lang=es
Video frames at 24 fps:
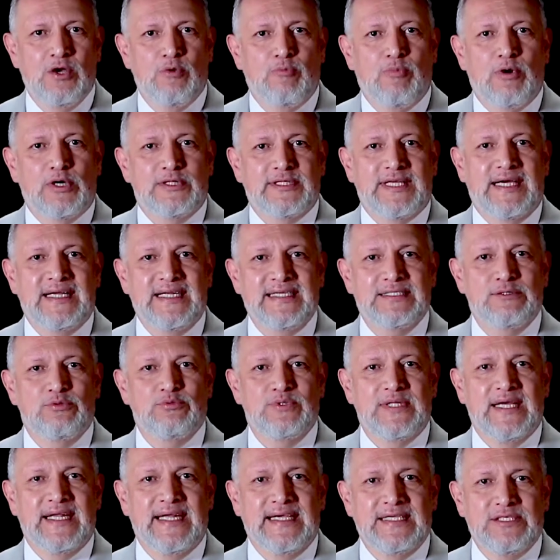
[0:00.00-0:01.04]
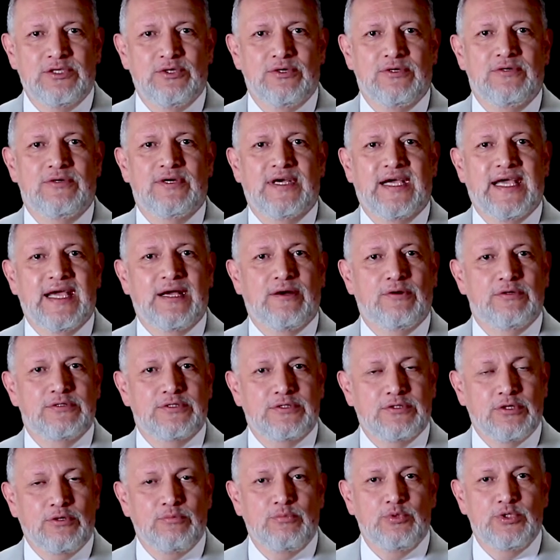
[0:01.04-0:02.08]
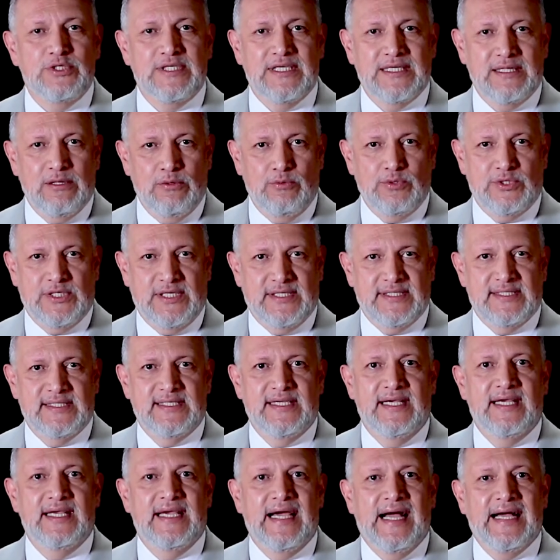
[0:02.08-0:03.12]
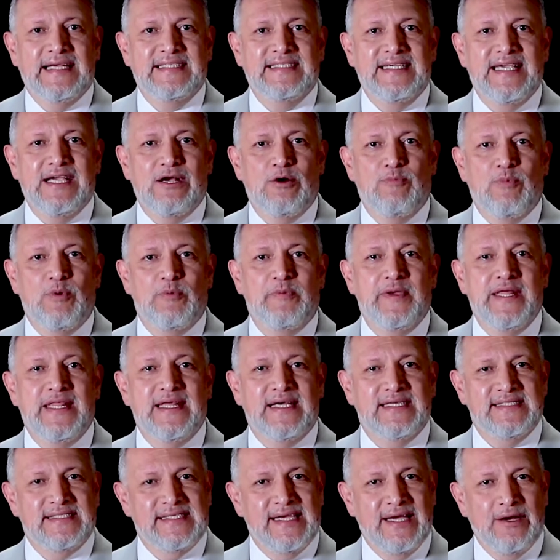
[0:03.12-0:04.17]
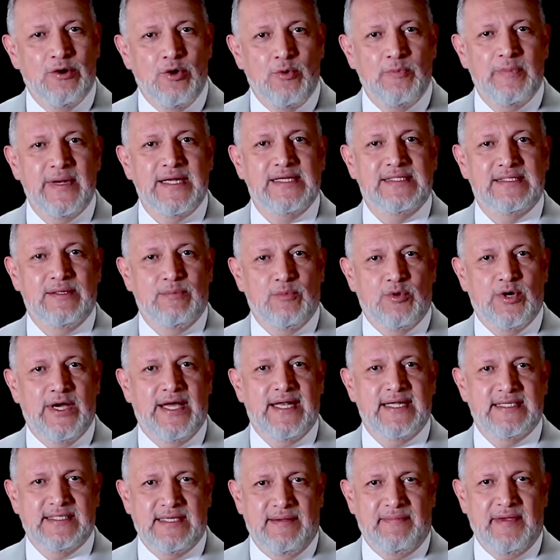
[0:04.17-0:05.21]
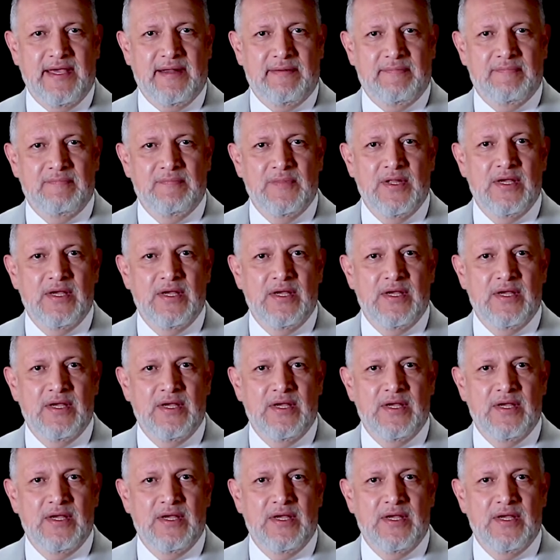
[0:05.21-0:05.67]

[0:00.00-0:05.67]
Votar es un derecho que costó muchas luchas, así como vidas de hombres y mujeres de bien.